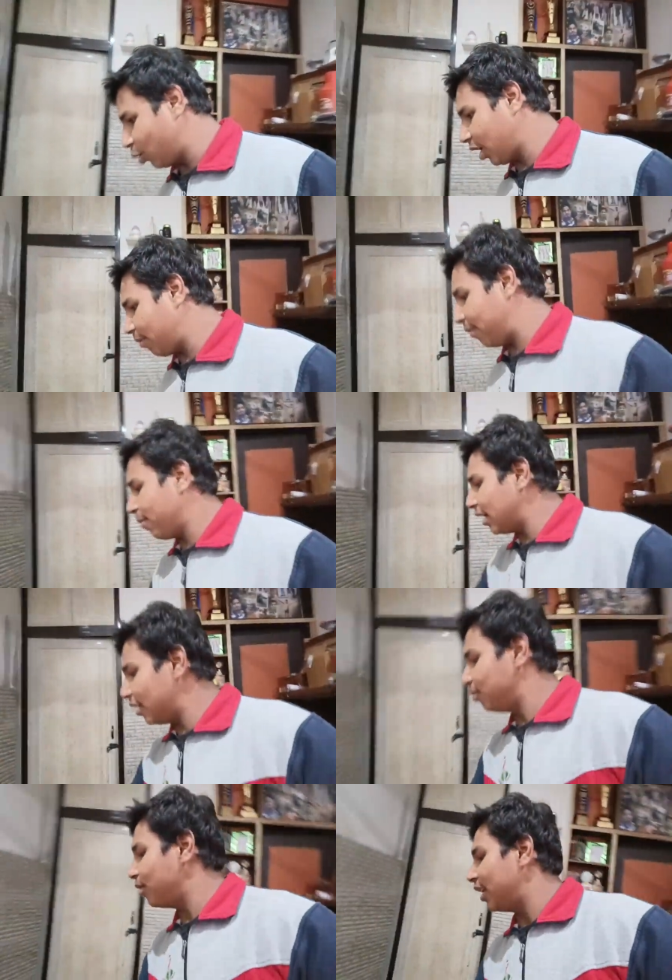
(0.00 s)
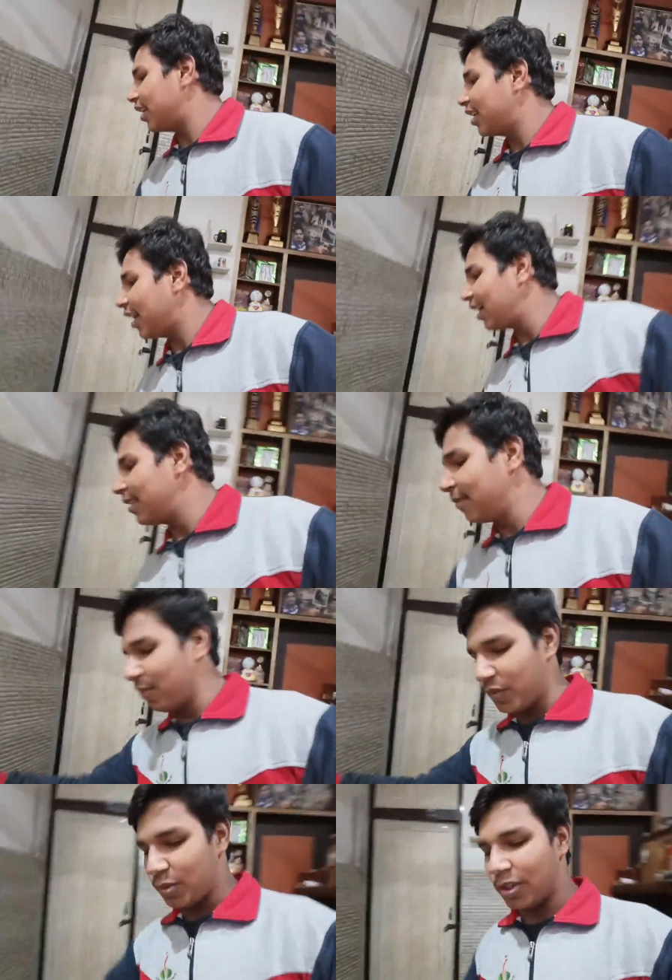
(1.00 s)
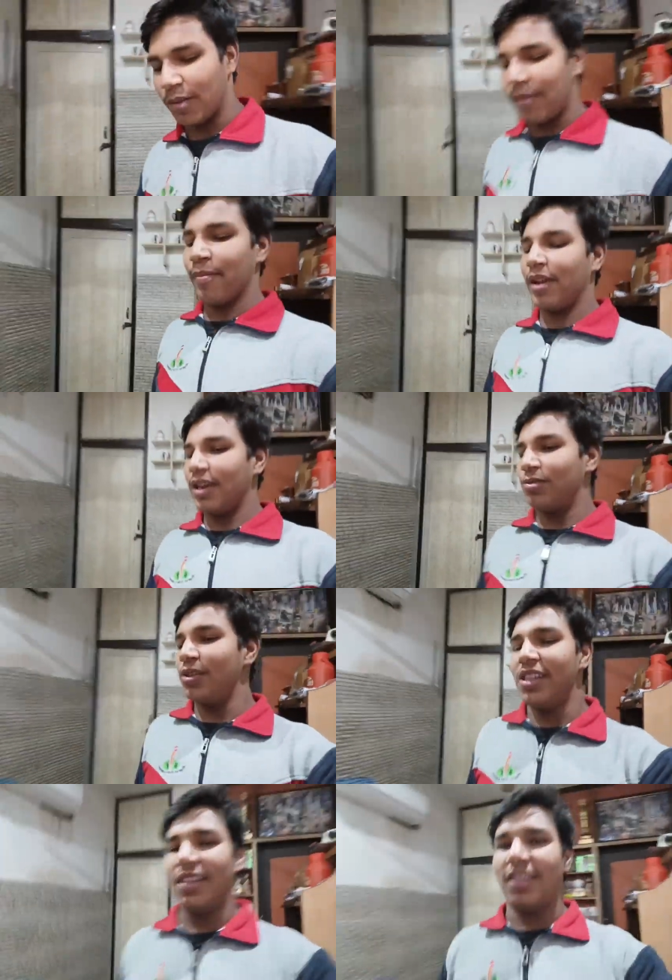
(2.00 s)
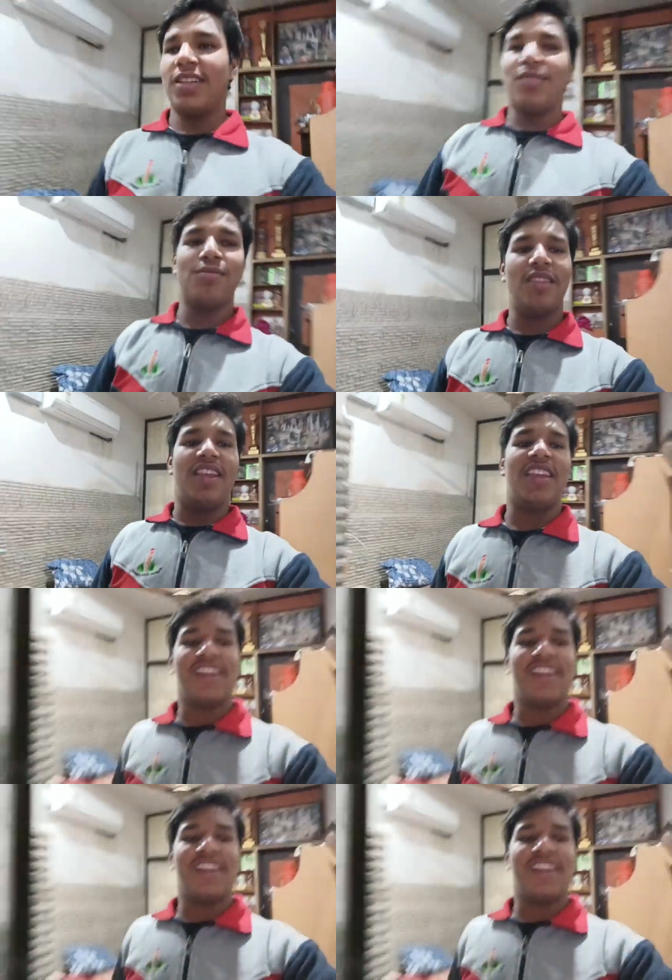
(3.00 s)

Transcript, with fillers: छोटा भीम वाली चुई क्या छोटा भीम वाला चुई यस चुई